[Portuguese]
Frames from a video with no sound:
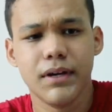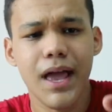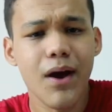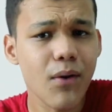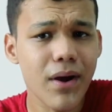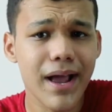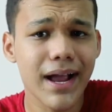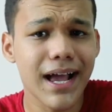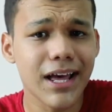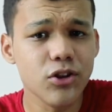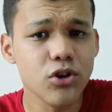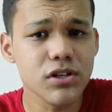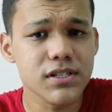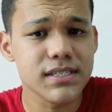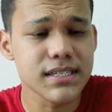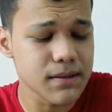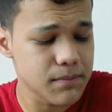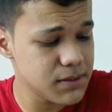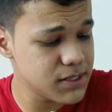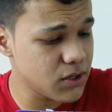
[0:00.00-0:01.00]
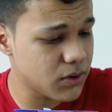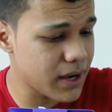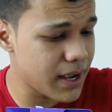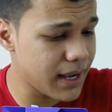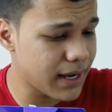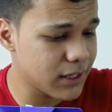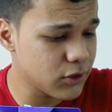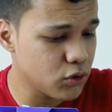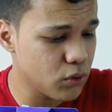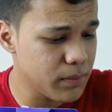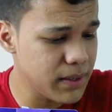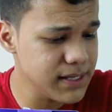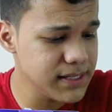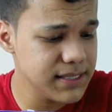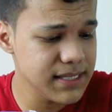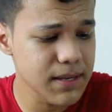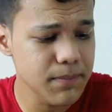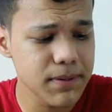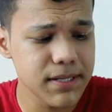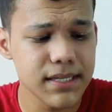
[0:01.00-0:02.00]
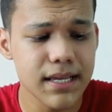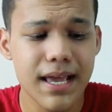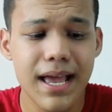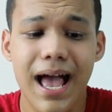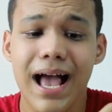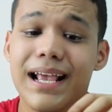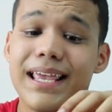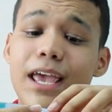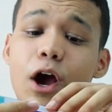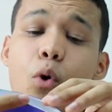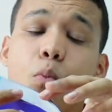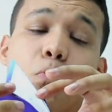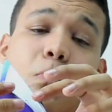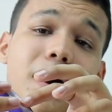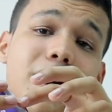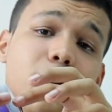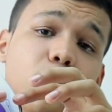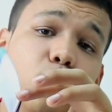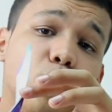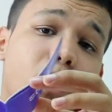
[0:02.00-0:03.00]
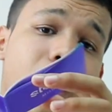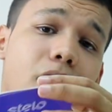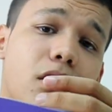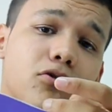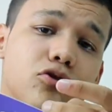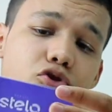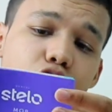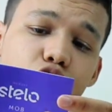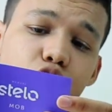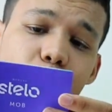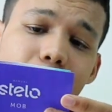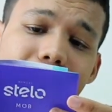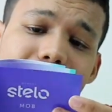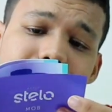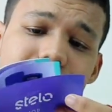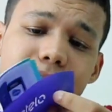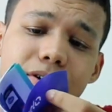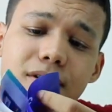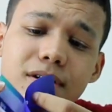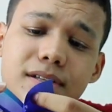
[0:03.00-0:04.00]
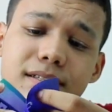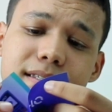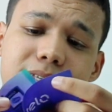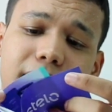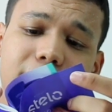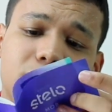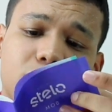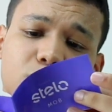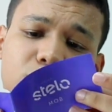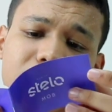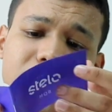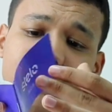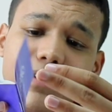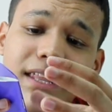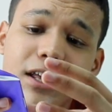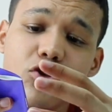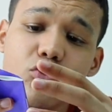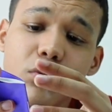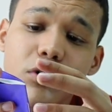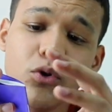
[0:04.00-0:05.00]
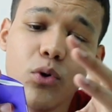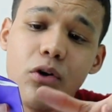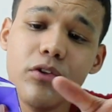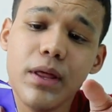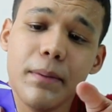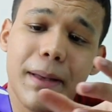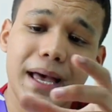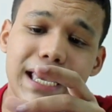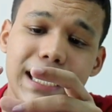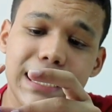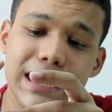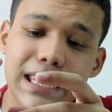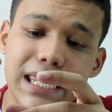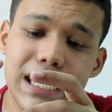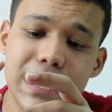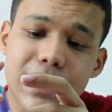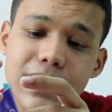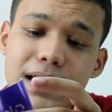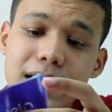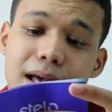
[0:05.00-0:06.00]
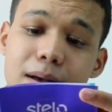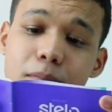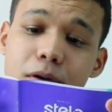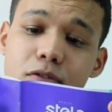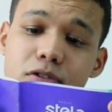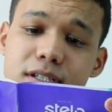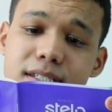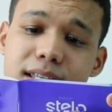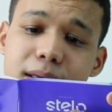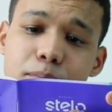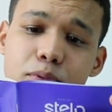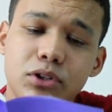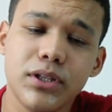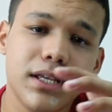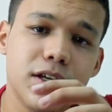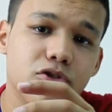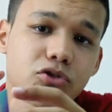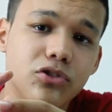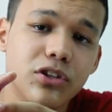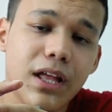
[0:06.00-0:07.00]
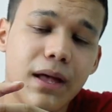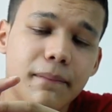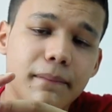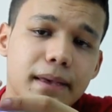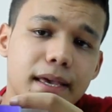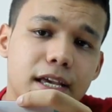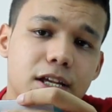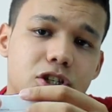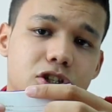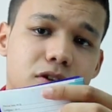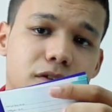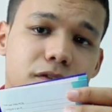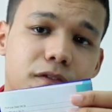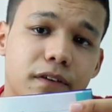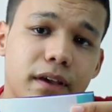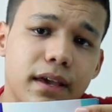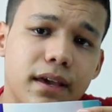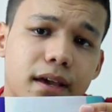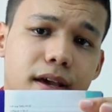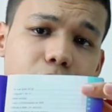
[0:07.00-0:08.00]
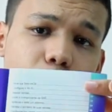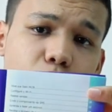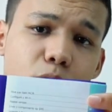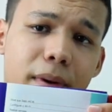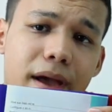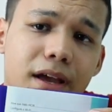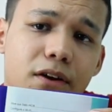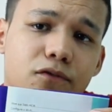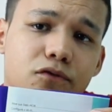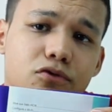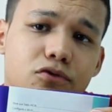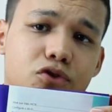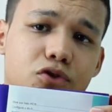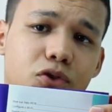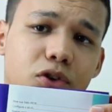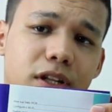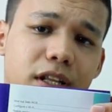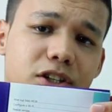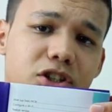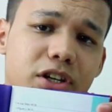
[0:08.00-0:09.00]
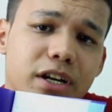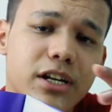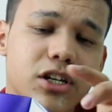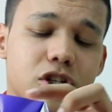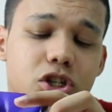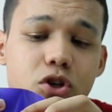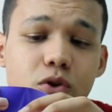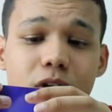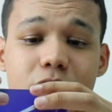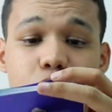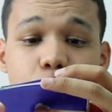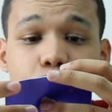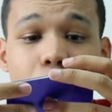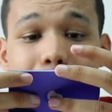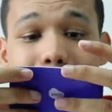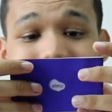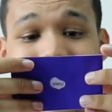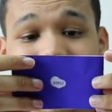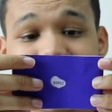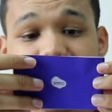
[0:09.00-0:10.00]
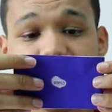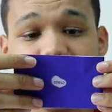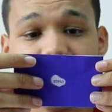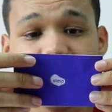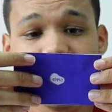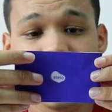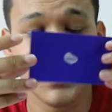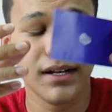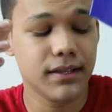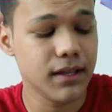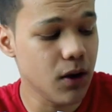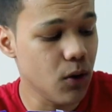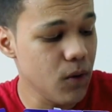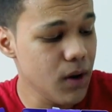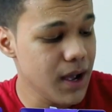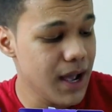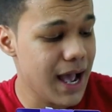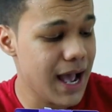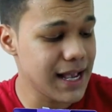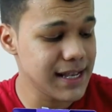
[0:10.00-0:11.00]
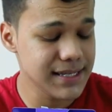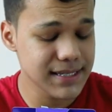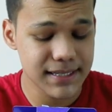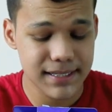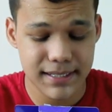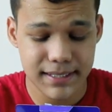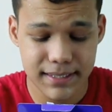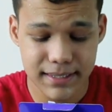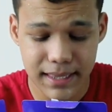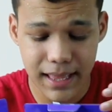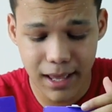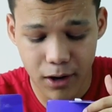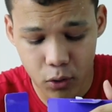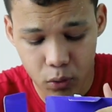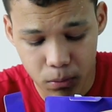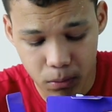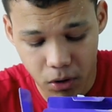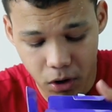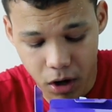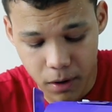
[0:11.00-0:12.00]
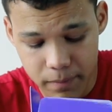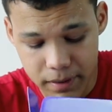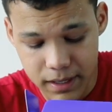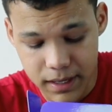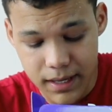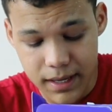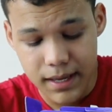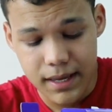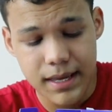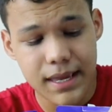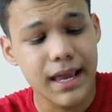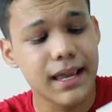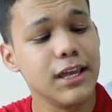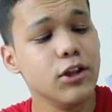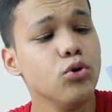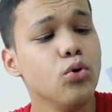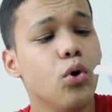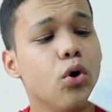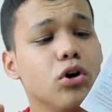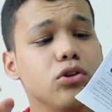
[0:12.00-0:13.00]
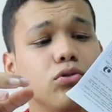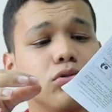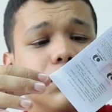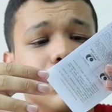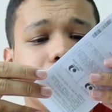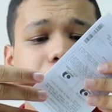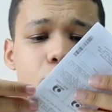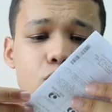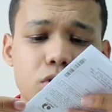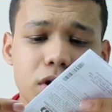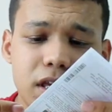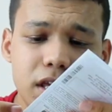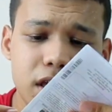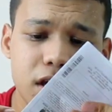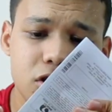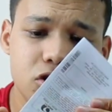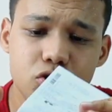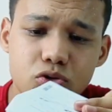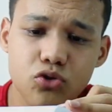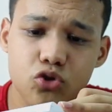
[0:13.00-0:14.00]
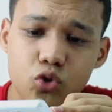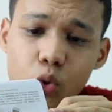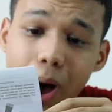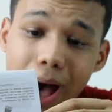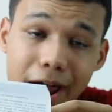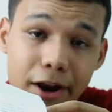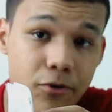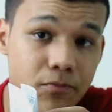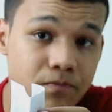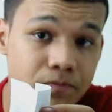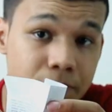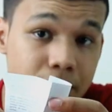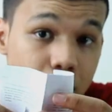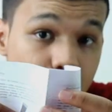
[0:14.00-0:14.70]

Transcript: é um carregador simples, é um carregador bem simples. Aqui é o manual de usuário, certo? Na verdade, o manual da maquininha, para você poder justamente ver como é que funciona direitinho a sua maquininha de cartão, a Stelo Mob. E aqui no outro tem o guia de usuário,